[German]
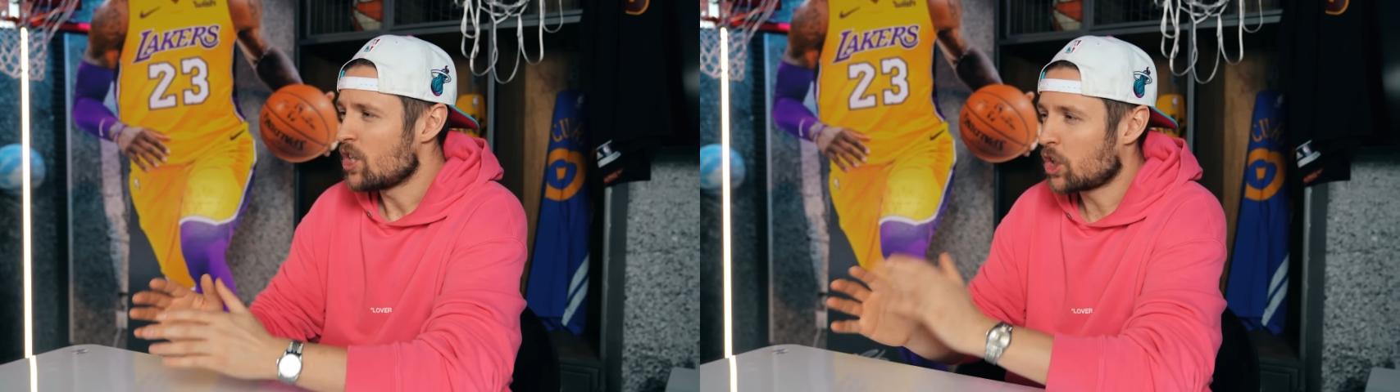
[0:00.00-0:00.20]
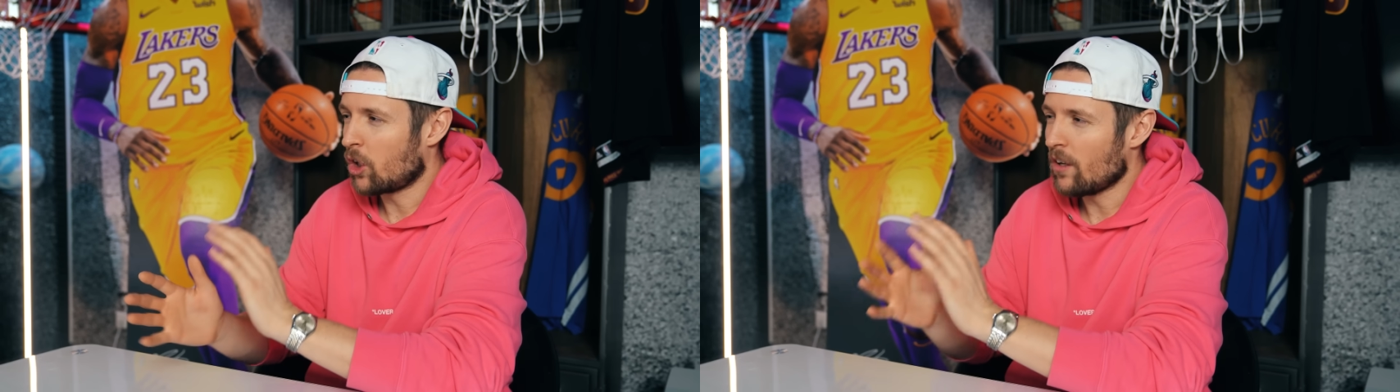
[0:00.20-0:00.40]

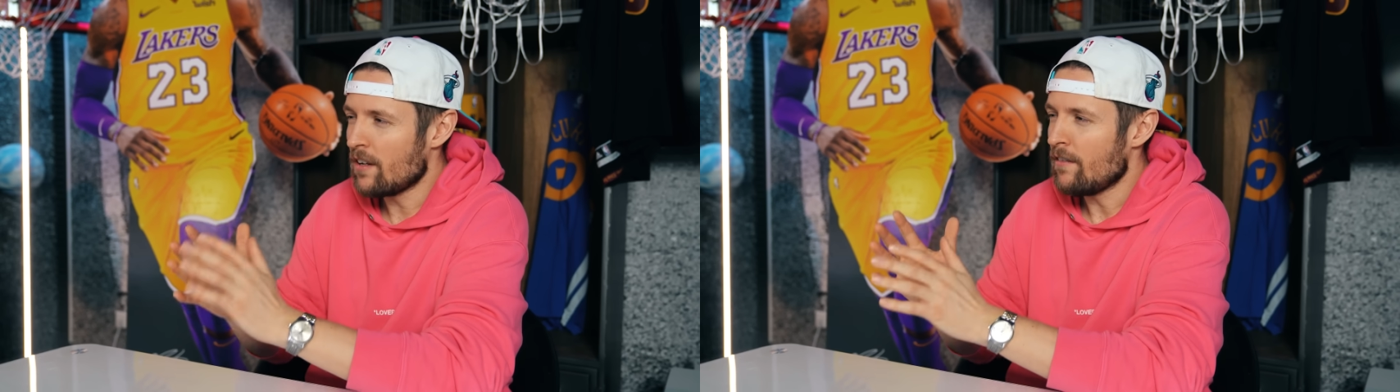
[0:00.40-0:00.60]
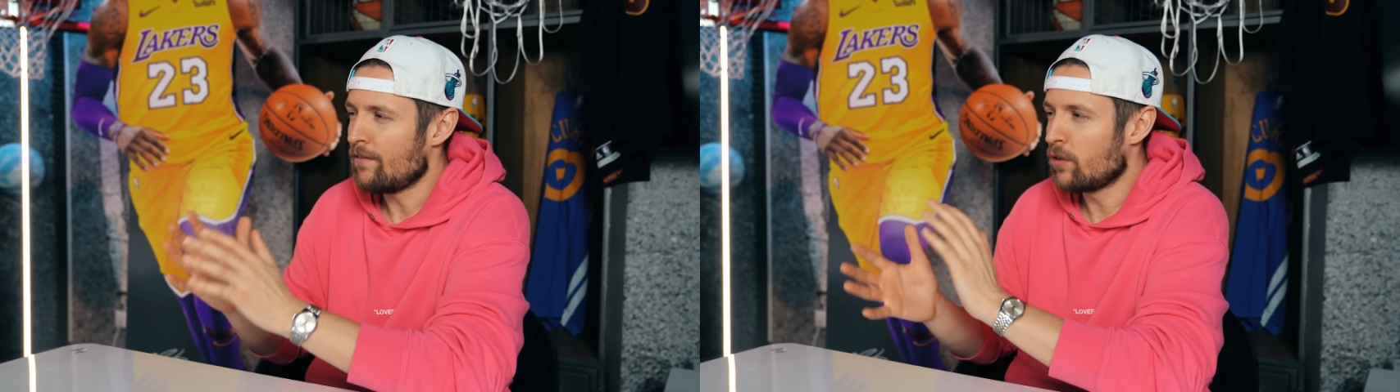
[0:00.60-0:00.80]

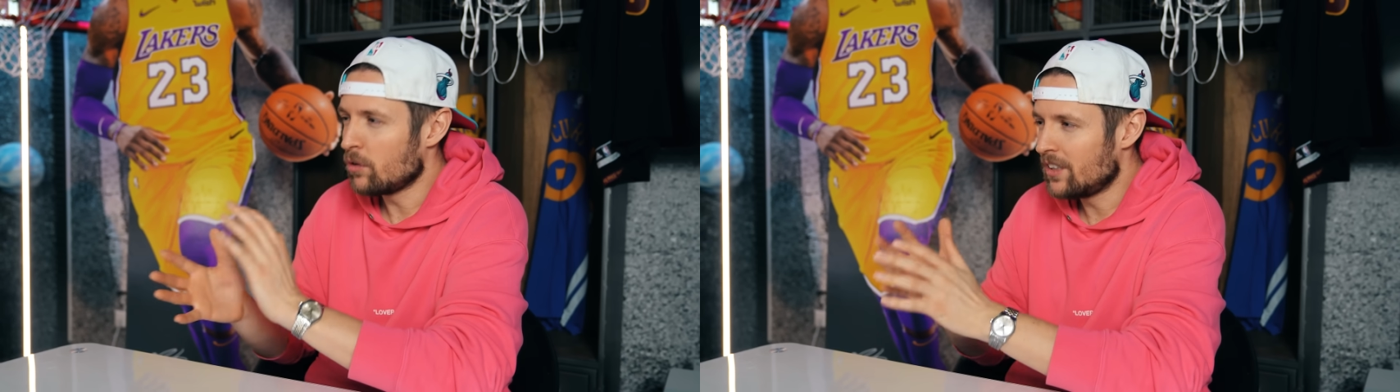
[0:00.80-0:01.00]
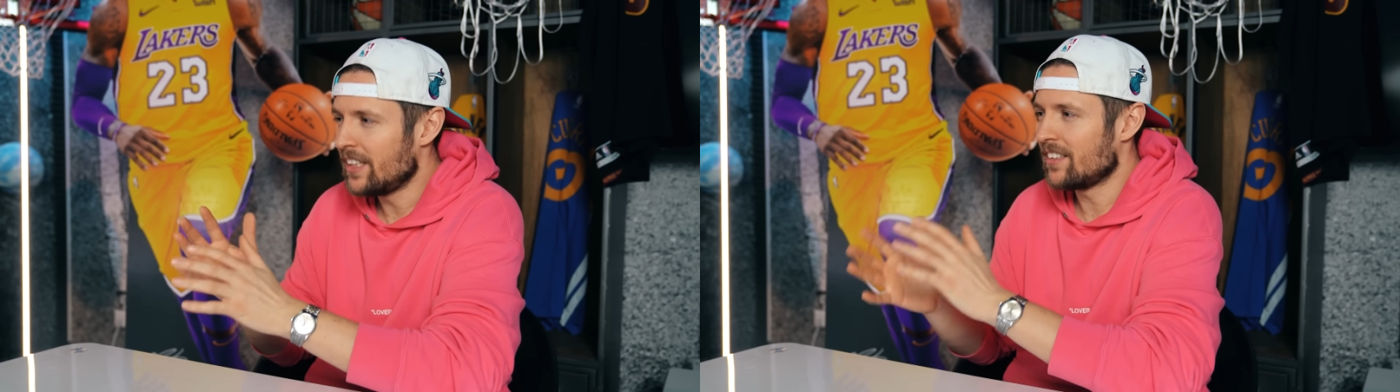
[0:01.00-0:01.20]
schon
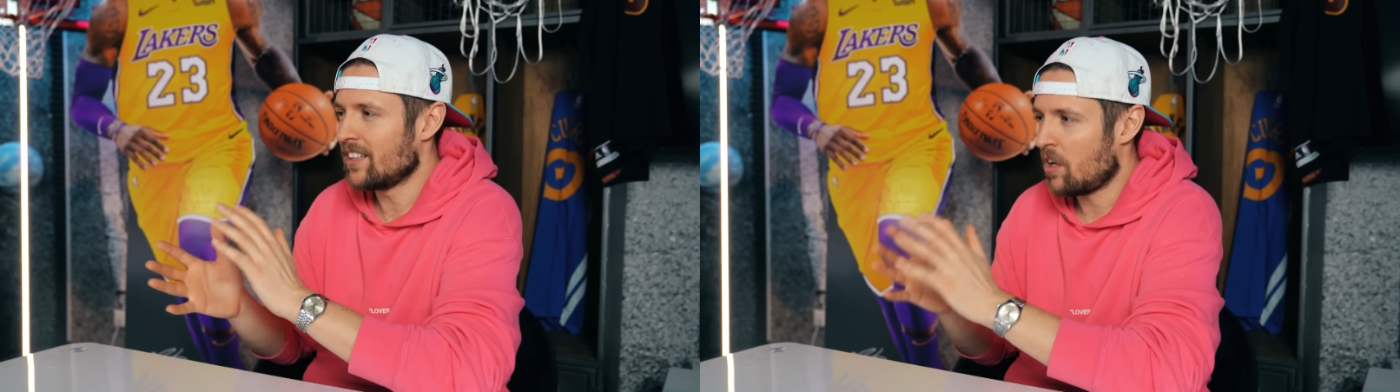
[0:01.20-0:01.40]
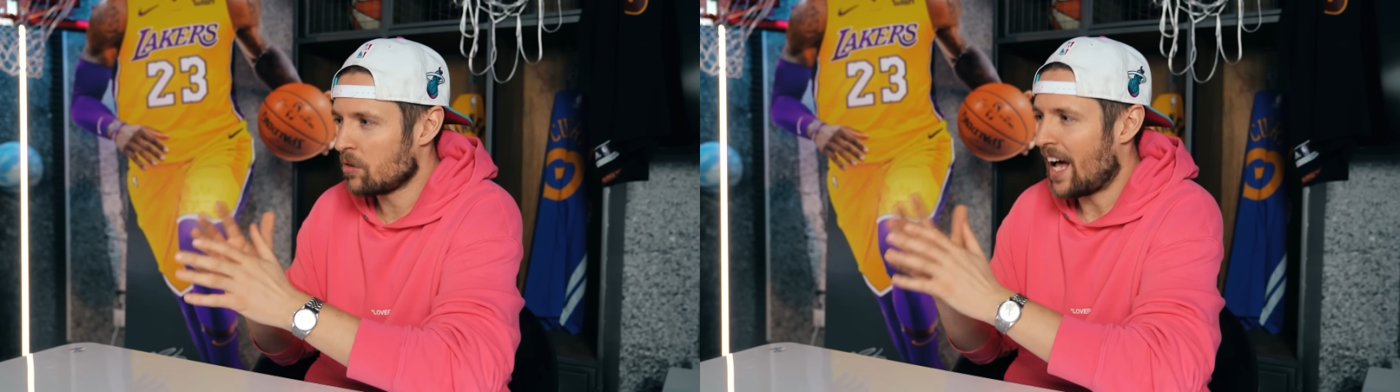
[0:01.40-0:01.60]

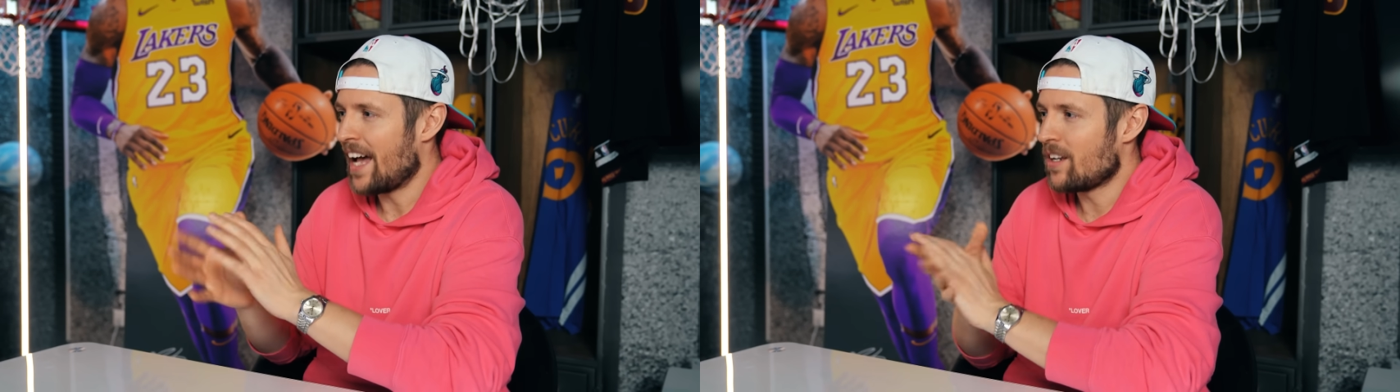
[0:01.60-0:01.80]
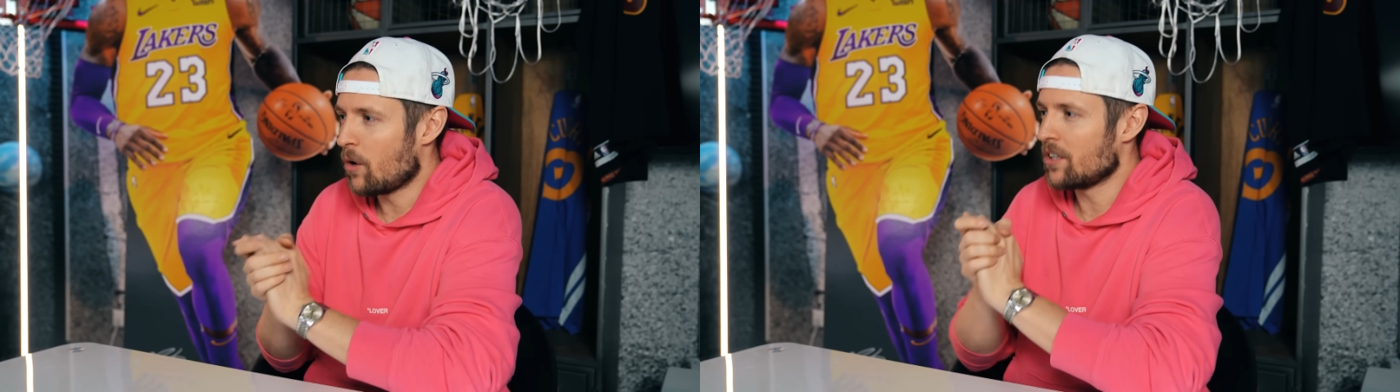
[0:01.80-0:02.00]
fundierter und
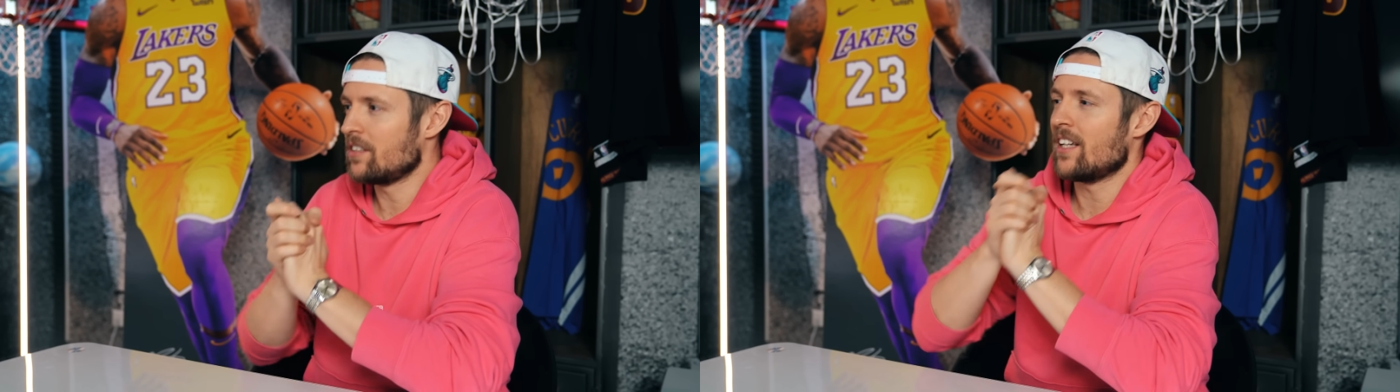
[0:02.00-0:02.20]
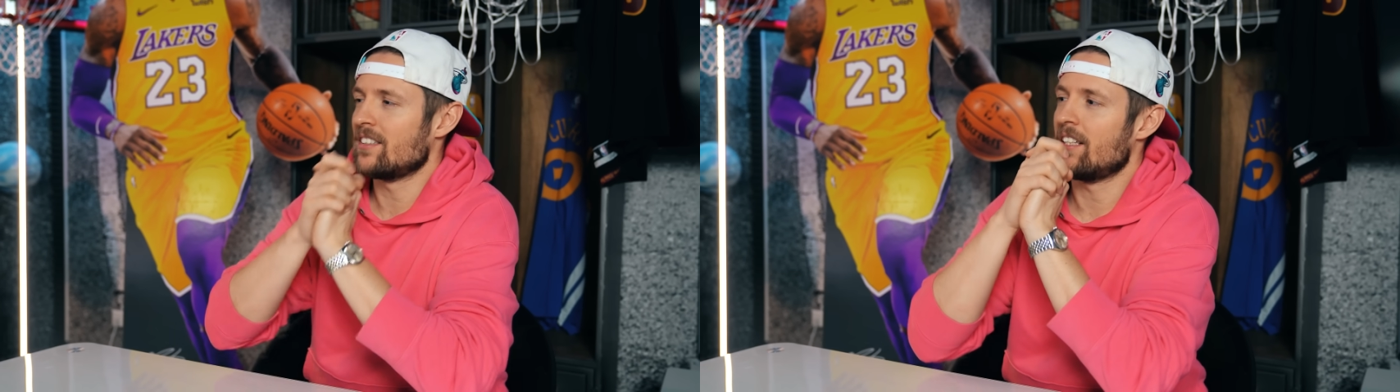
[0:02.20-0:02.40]

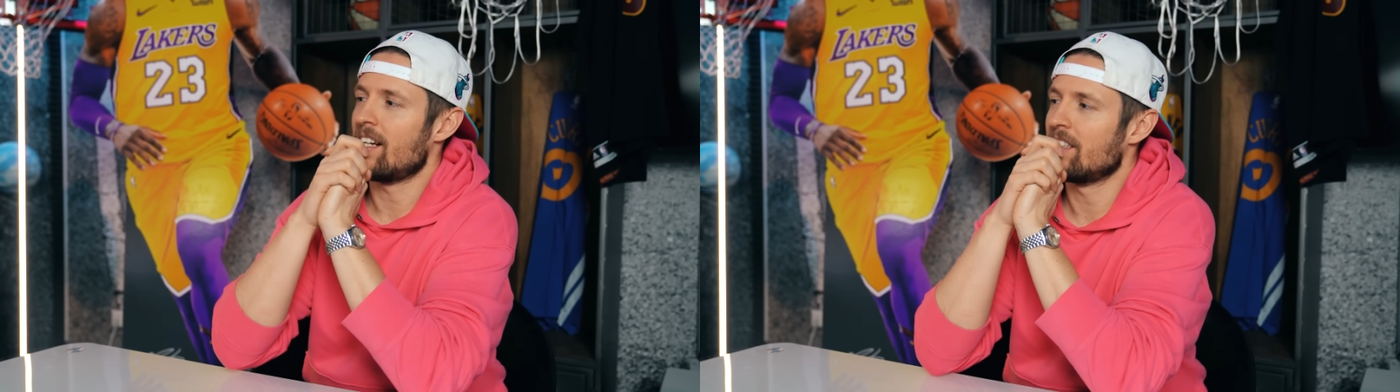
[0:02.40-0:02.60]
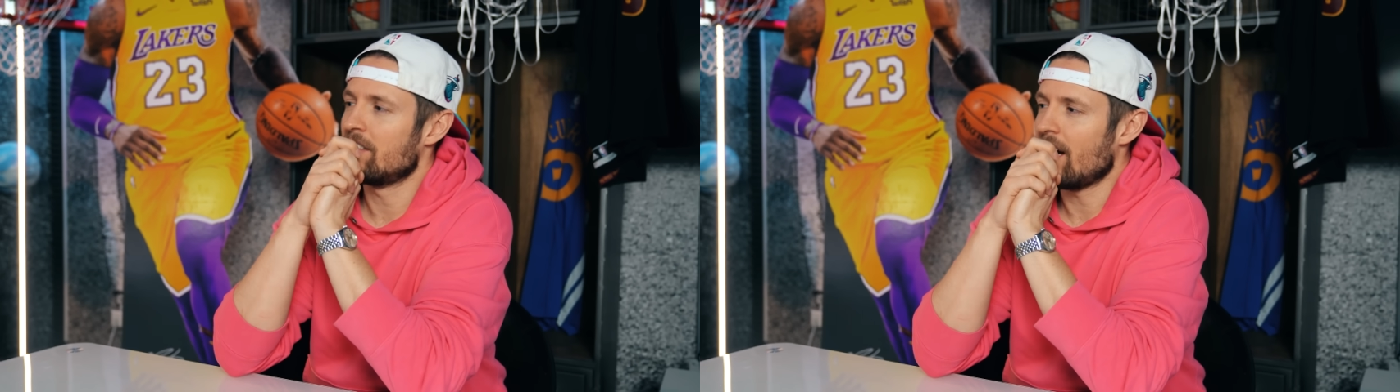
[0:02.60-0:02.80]
einleuchtender
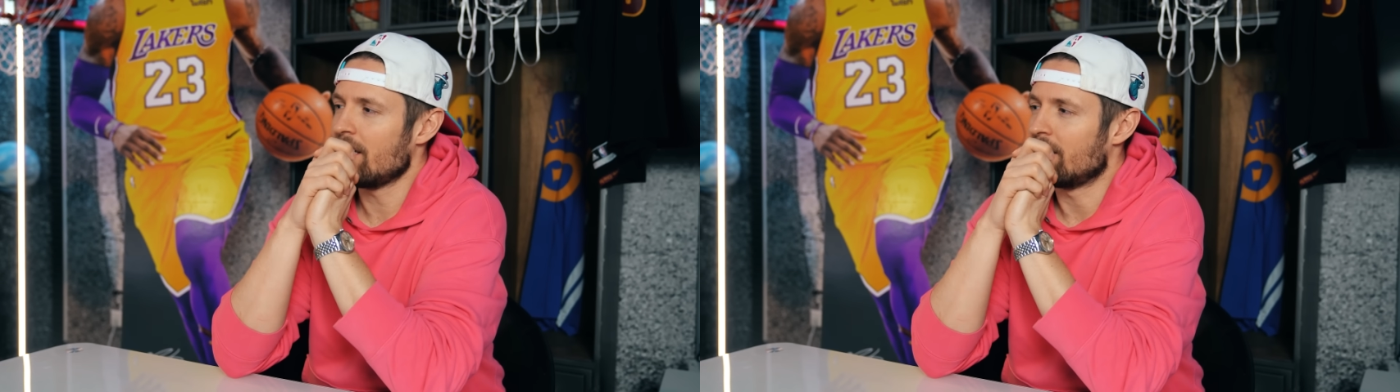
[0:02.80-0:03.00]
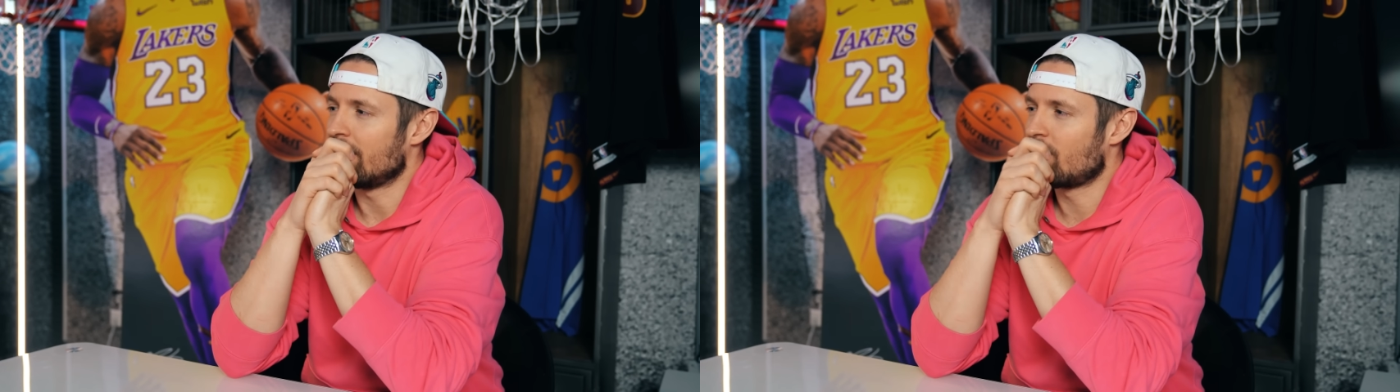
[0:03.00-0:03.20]
sind, als ich dachte.